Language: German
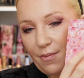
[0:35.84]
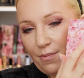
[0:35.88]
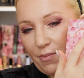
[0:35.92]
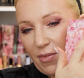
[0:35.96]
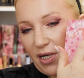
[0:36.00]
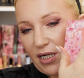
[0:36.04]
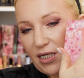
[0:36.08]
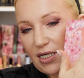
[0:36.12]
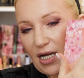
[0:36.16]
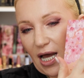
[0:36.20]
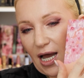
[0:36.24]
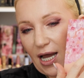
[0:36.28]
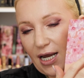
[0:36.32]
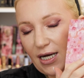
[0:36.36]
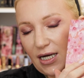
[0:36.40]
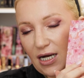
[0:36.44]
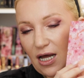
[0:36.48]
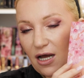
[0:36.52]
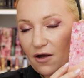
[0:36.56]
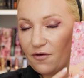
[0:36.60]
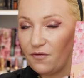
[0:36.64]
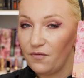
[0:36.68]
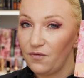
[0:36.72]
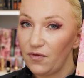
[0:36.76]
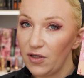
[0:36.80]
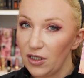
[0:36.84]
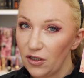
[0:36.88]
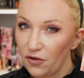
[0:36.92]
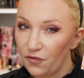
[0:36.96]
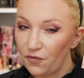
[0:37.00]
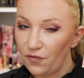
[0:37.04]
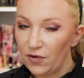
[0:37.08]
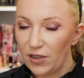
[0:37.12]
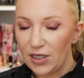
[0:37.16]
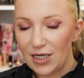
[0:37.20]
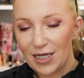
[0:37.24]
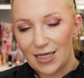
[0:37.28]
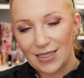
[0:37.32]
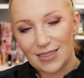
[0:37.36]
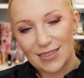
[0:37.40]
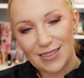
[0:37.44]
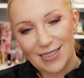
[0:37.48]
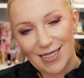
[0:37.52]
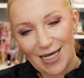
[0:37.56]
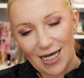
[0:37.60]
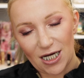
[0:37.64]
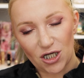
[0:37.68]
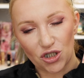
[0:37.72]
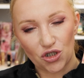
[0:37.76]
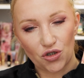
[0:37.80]
mit einer, wie ich finde,
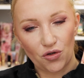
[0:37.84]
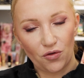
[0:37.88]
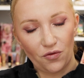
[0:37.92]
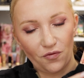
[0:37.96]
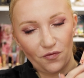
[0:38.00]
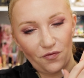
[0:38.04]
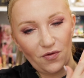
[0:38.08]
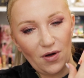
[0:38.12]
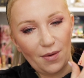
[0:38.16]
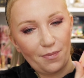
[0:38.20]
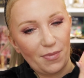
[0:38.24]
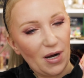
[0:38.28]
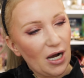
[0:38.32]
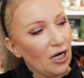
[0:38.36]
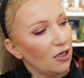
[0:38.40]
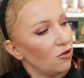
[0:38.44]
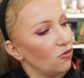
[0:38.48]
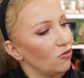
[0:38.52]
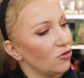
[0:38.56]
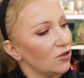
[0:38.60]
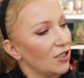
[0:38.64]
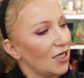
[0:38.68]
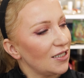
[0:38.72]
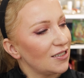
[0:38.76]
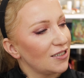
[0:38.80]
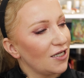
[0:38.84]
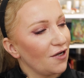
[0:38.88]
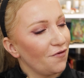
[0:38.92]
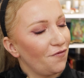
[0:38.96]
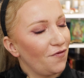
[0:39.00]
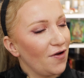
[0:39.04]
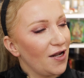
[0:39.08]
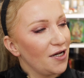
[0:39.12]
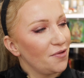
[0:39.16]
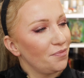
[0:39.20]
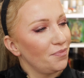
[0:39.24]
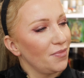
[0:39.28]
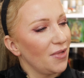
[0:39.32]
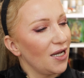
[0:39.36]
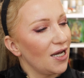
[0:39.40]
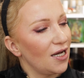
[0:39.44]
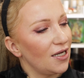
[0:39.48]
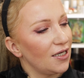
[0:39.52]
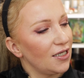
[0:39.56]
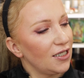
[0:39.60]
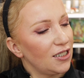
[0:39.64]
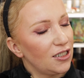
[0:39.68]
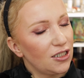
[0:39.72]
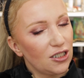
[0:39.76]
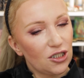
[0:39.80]
sehr schönen Verpackung. Das gefällt
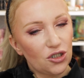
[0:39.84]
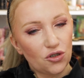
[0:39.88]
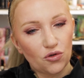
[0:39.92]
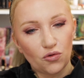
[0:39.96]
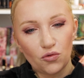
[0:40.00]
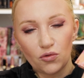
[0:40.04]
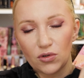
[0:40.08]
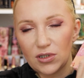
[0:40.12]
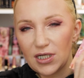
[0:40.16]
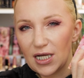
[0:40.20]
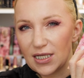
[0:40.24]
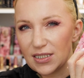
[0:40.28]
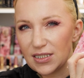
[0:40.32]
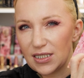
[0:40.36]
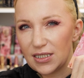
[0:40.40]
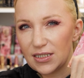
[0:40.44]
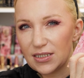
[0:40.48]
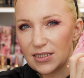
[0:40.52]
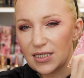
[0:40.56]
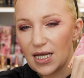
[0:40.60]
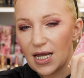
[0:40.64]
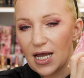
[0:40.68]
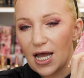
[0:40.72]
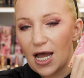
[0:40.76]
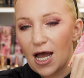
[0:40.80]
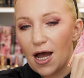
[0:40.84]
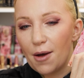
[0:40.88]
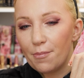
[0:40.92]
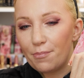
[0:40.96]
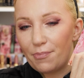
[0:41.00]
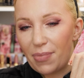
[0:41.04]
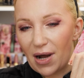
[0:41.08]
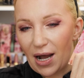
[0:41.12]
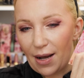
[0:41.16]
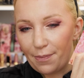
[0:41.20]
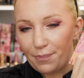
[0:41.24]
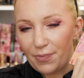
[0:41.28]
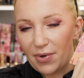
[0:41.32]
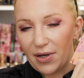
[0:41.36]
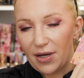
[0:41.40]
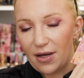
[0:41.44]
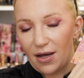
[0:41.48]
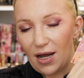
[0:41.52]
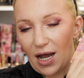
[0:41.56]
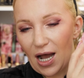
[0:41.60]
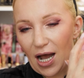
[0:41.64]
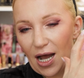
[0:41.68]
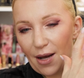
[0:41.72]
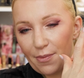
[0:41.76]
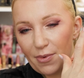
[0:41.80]
mir richtig gut. Das ist Pappe,
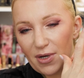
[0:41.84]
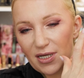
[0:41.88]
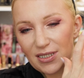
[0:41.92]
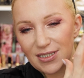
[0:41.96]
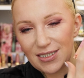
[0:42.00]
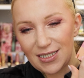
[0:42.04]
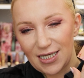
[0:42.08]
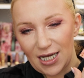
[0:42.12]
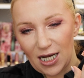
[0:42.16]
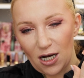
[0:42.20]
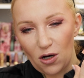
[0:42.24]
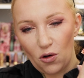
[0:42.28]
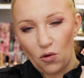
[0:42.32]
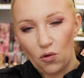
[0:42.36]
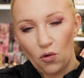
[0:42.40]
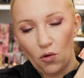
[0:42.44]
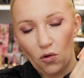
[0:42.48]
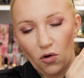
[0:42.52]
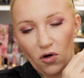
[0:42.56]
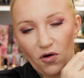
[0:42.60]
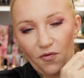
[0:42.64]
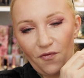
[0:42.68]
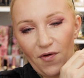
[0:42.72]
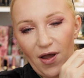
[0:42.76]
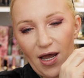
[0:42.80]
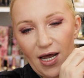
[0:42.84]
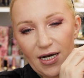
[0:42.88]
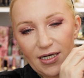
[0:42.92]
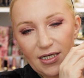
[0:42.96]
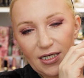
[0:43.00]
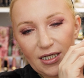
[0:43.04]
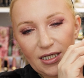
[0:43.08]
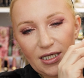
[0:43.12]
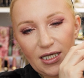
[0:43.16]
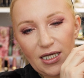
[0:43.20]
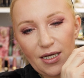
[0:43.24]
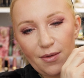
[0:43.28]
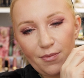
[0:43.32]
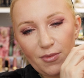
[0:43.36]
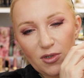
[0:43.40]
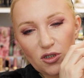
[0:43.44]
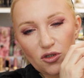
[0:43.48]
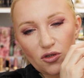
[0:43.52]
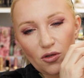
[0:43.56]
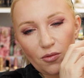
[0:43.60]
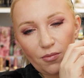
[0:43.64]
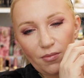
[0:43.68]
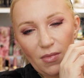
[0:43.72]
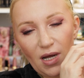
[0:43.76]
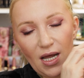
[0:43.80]
aber sehr hochwertig hier
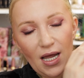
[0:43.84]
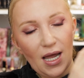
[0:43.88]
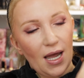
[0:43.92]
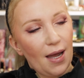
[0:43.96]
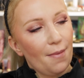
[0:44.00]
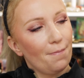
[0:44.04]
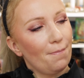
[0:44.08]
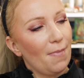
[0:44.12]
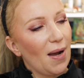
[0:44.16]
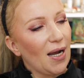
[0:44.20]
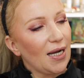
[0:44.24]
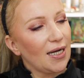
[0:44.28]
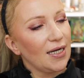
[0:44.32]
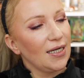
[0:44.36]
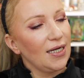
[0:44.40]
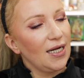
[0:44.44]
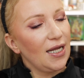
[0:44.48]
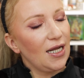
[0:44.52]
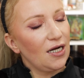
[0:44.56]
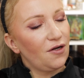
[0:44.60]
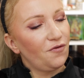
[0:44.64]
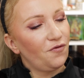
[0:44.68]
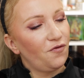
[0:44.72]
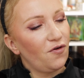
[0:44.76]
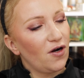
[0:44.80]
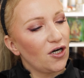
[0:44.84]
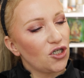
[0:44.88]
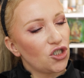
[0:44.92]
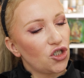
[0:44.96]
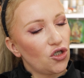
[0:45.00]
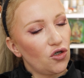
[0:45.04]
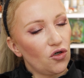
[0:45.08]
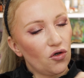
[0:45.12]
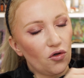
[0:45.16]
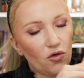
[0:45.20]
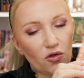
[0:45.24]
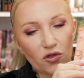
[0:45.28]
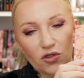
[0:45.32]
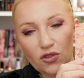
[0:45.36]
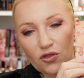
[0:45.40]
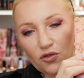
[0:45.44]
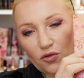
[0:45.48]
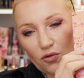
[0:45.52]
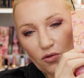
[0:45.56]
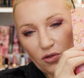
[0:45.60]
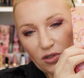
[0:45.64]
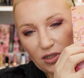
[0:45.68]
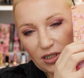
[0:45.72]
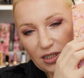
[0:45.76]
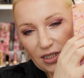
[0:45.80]
mit so einem Magnetverschluss
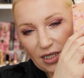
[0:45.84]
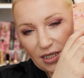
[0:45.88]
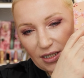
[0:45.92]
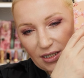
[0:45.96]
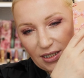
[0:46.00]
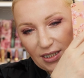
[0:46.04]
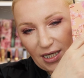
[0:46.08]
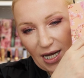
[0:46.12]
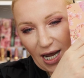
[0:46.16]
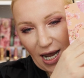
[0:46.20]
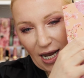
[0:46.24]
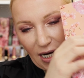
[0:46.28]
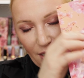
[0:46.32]
und die